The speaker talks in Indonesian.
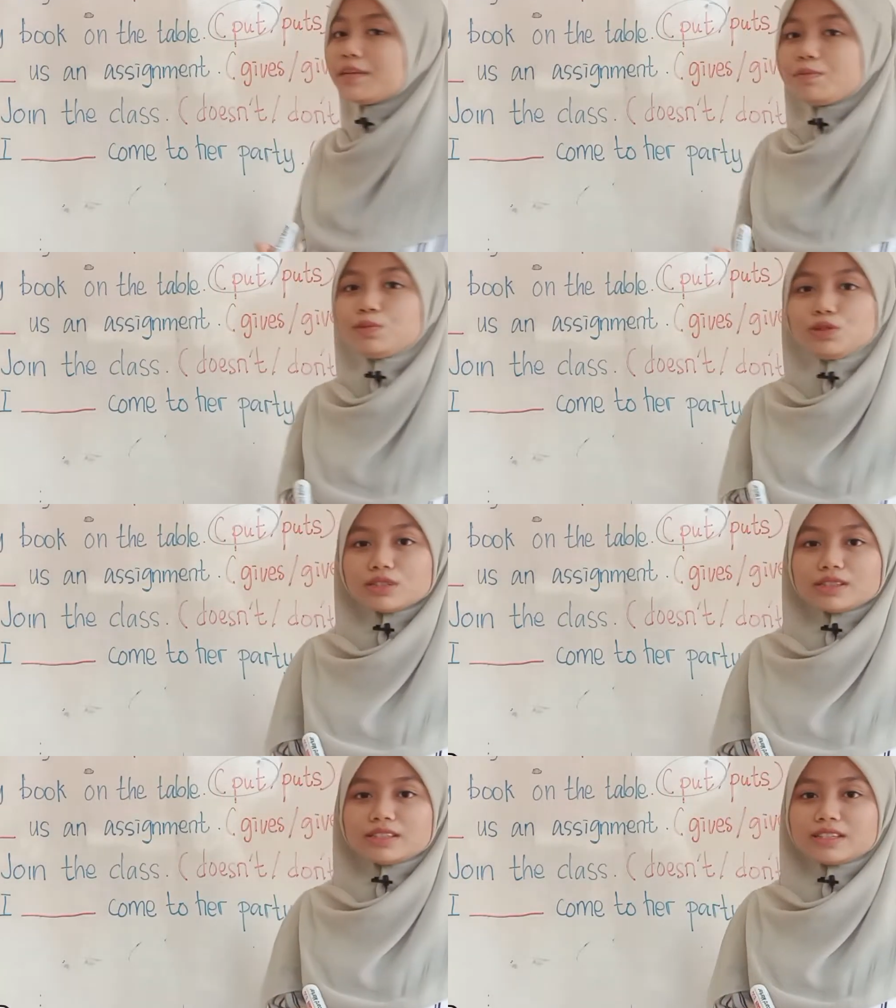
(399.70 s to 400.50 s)
di
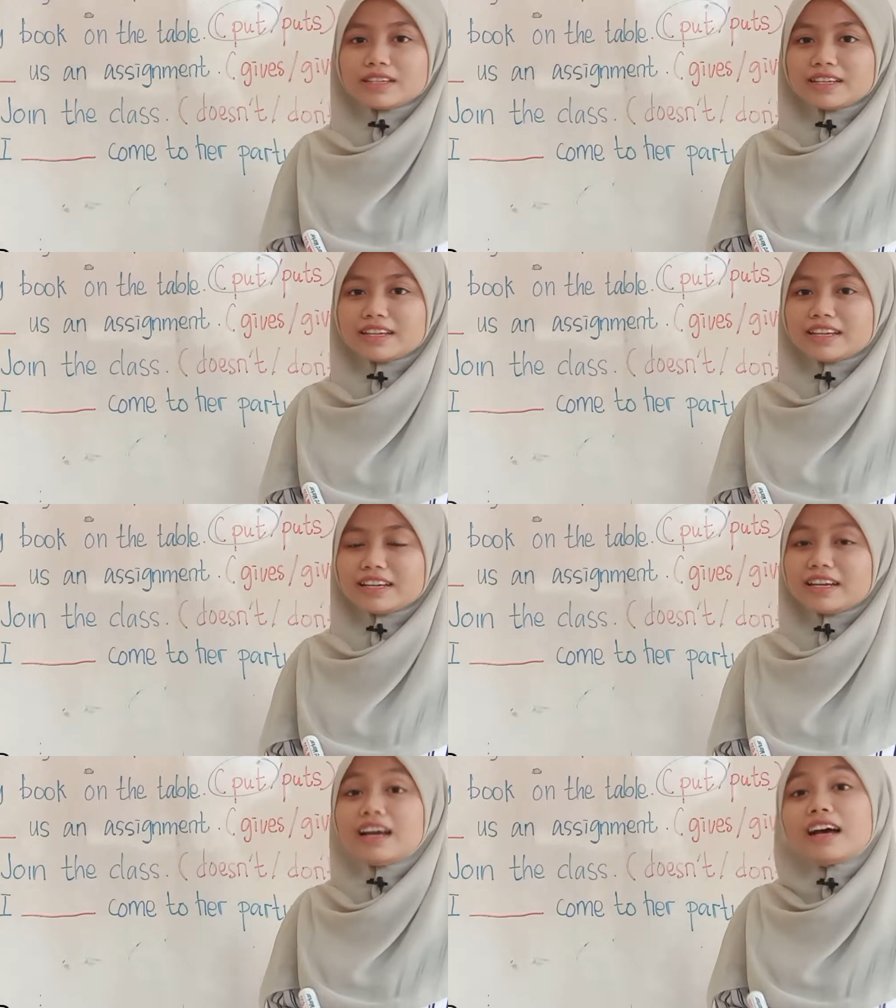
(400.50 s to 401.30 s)
put.
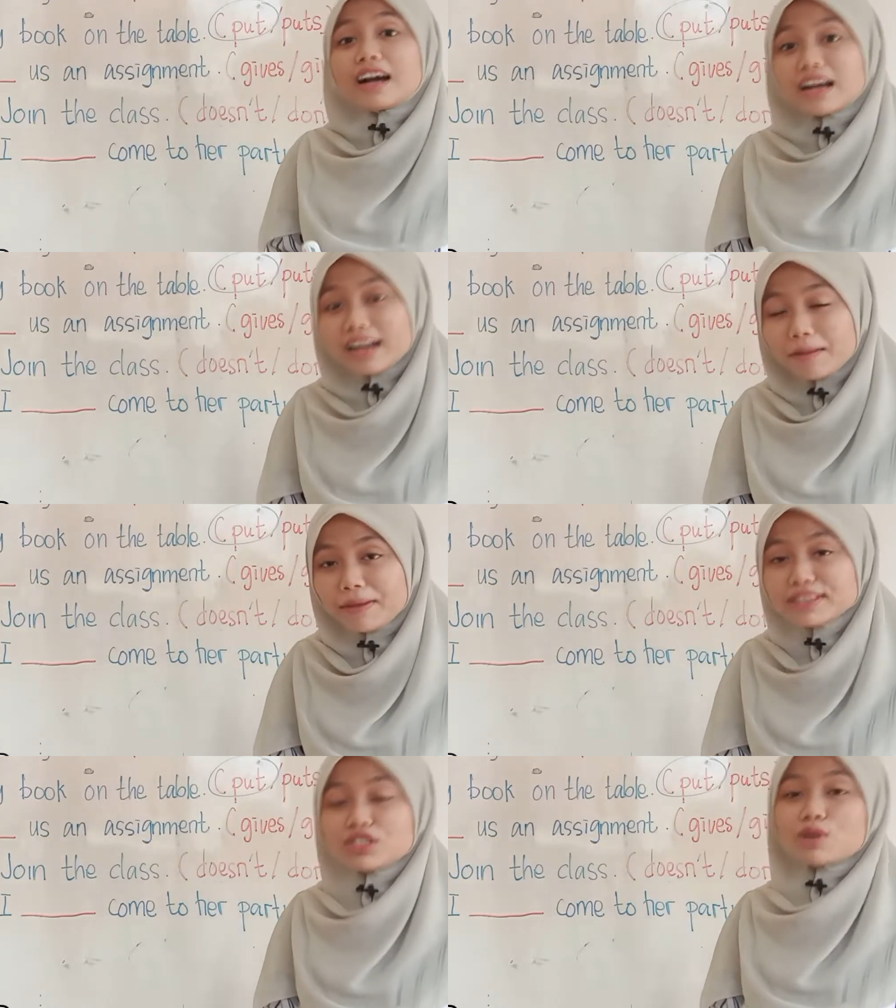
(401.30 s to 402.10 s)

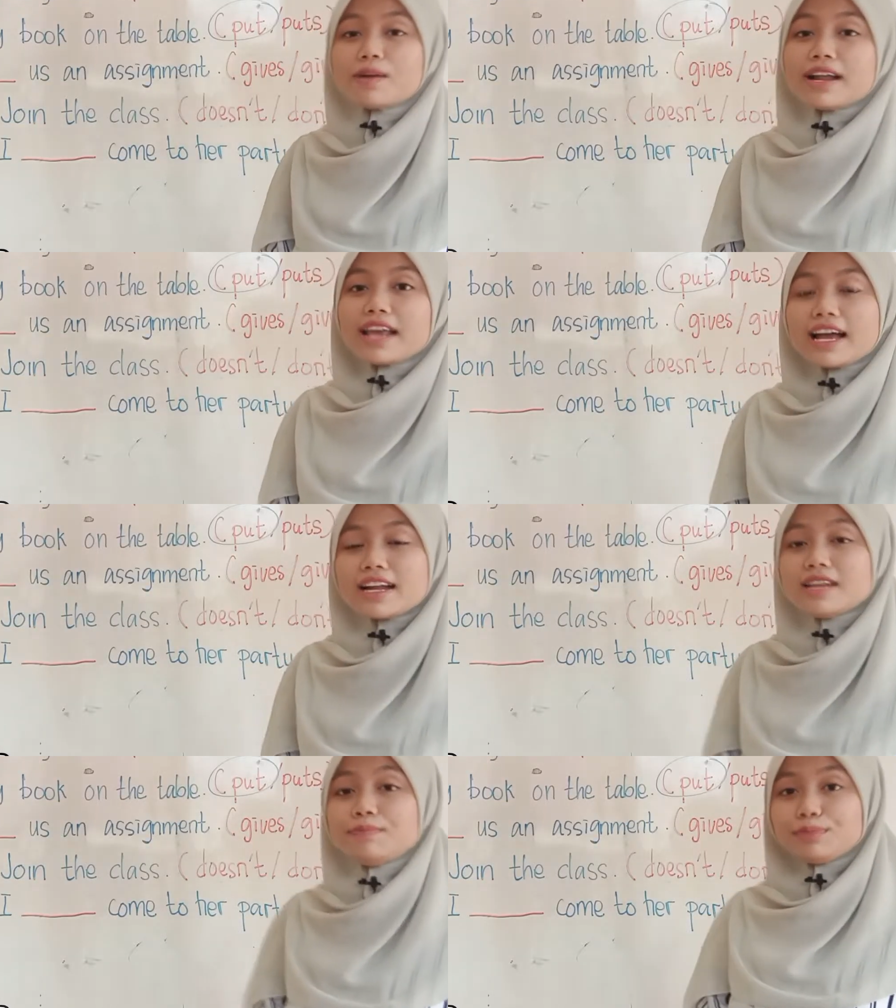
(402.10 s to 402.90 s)
Kenapa jawabannya
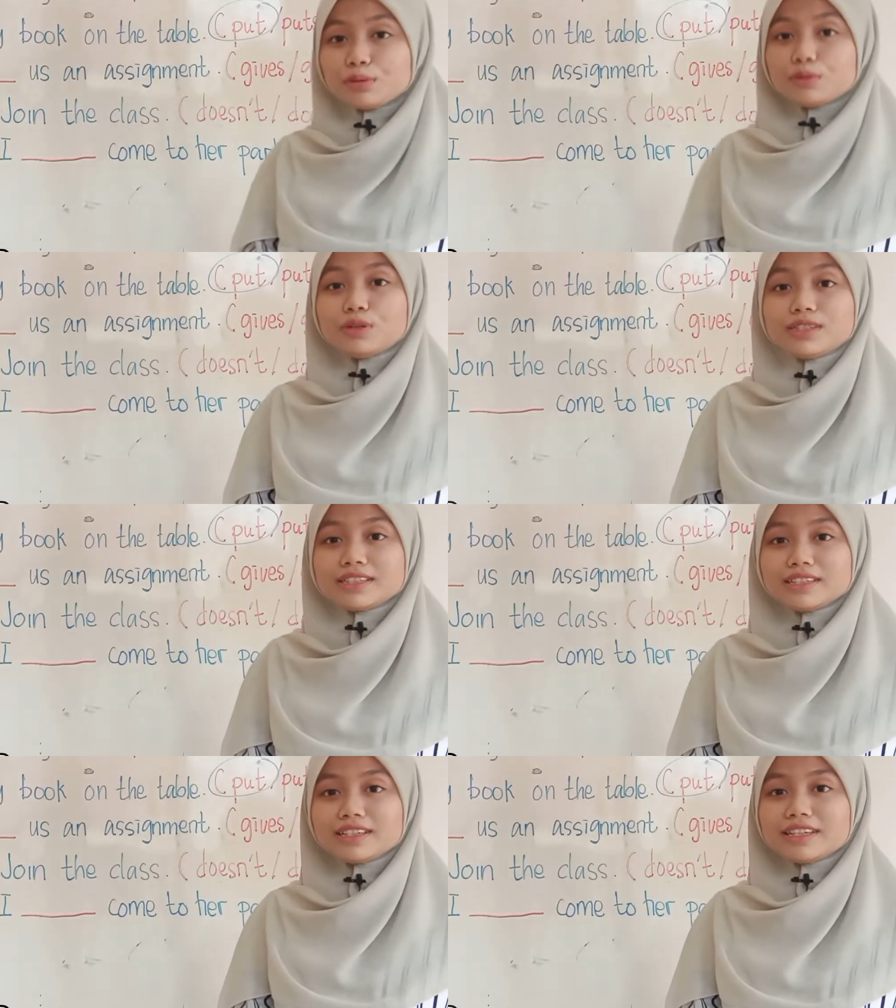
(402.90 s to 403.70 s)
ada di put?